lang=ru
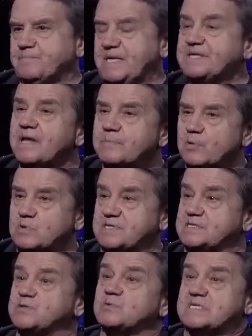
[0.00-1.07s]
Не так просто.
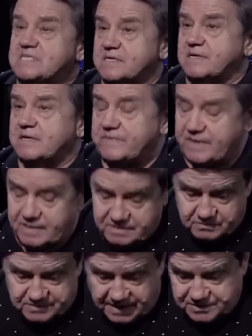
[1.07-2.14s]
Отсюда, кстати говоря, ну так,